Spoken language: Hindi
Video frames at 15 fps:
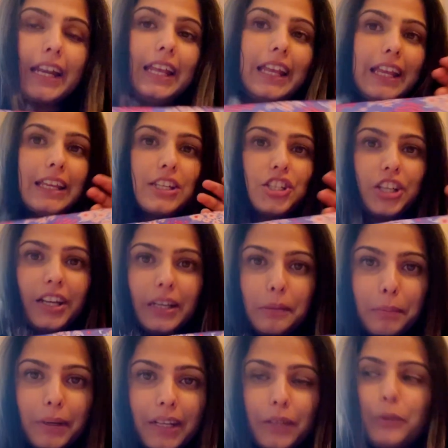ये शीट
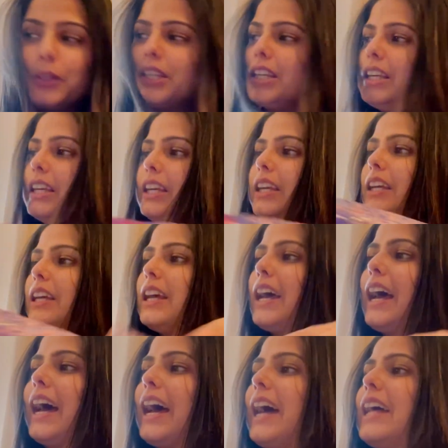पड़ी हुई थी
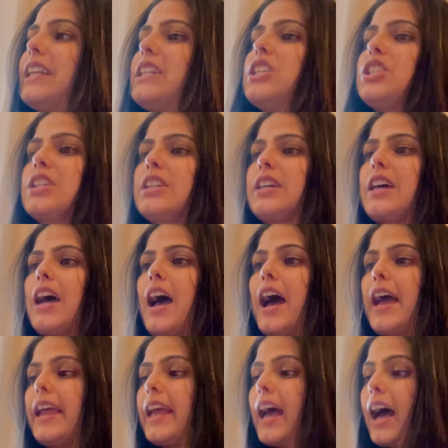एंड
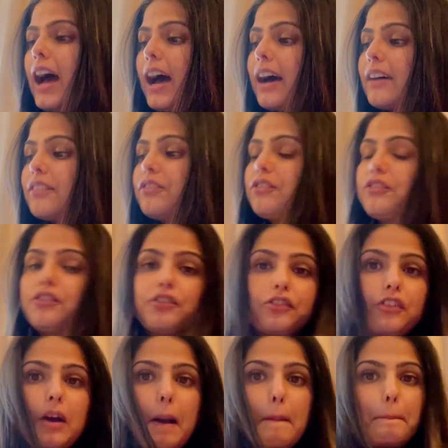आई हैव
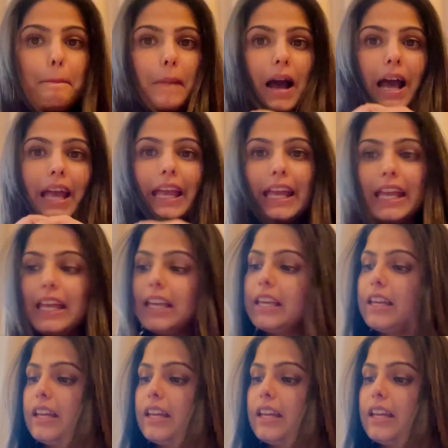माई